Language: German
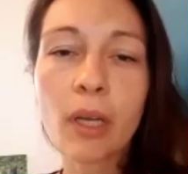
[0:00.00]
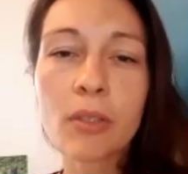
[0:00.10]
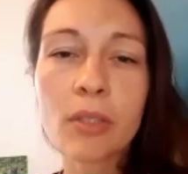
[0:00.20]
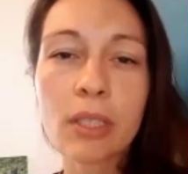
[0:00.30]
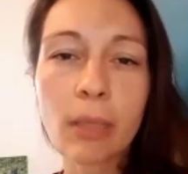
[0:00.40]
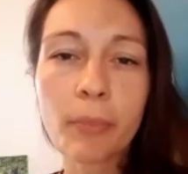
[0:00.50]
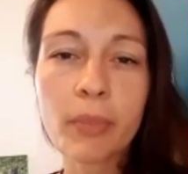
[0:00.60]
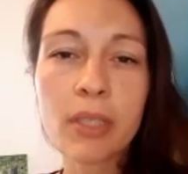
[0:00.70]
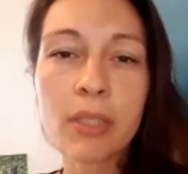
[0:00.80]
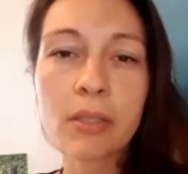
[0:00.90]
also ich habe
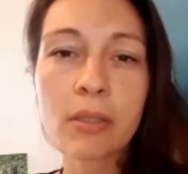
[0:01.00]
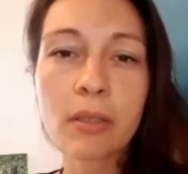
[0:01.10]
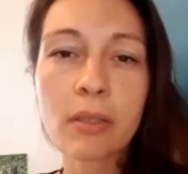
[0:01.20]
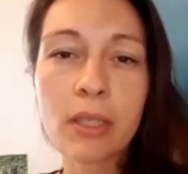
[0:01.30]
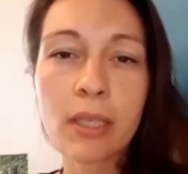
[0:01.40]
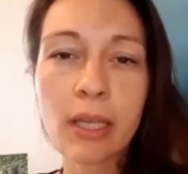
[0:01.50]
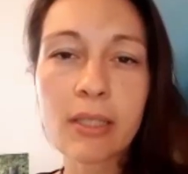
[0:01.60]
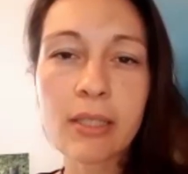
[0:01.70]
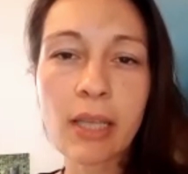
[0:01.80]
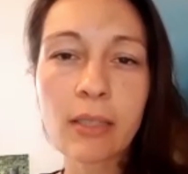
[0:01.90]
das in der
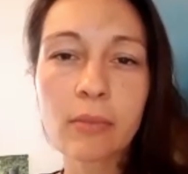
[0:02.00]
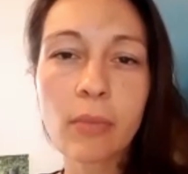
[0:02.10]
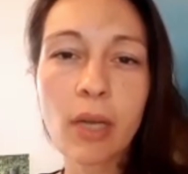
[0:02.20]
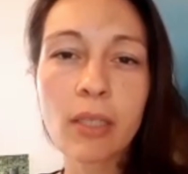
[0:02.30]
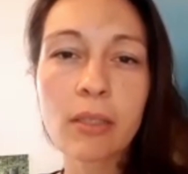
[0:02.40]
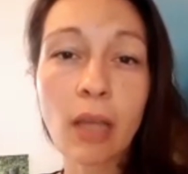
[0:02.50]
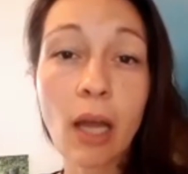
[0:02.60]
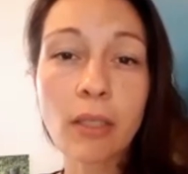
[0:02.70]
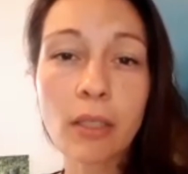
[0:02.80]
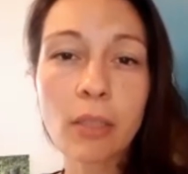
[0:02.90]
Zeit gemacht,
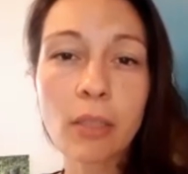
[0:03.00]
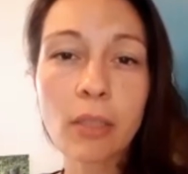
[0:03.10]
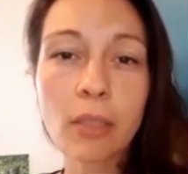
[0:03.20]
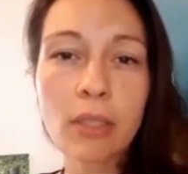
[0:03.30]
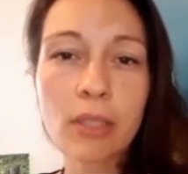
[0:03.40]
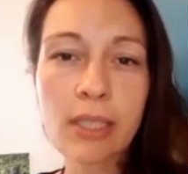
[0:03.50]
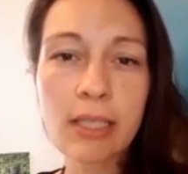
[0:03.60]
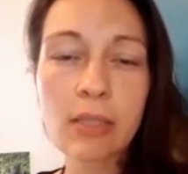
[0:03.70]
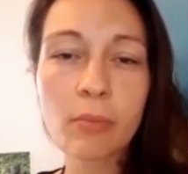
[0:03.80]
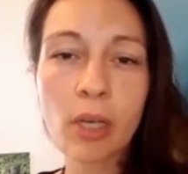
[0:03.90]
nach der Geburt das
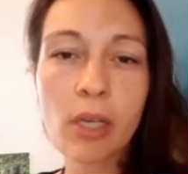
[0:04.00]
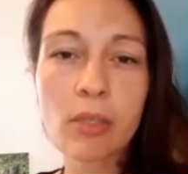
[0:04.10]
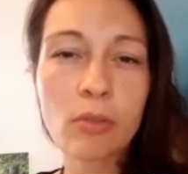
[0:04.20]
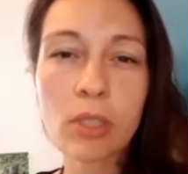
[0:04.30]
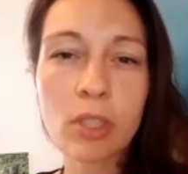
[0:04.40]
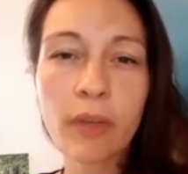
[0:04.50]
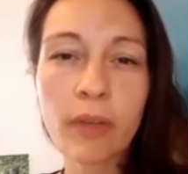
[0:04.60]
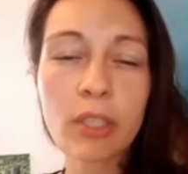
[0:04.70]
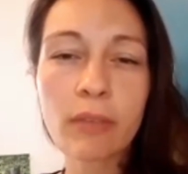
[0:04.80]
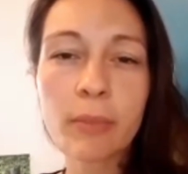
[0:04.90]
erste Mal. Also in der
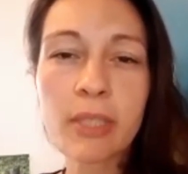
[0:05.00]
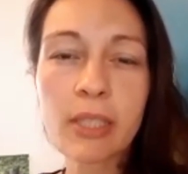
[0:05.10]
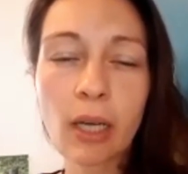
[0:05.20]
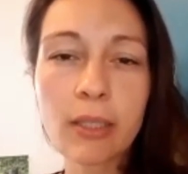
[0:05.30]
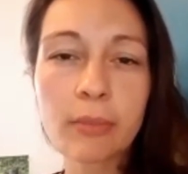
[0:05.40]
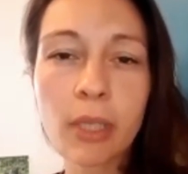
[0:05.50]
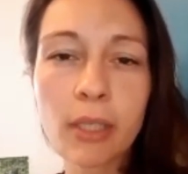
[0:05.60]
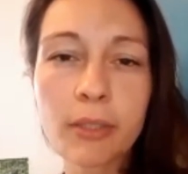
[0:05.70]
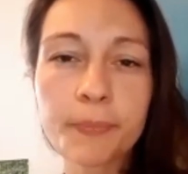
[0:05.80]
Schwangerschaft habe ich es gar nicht gemacht.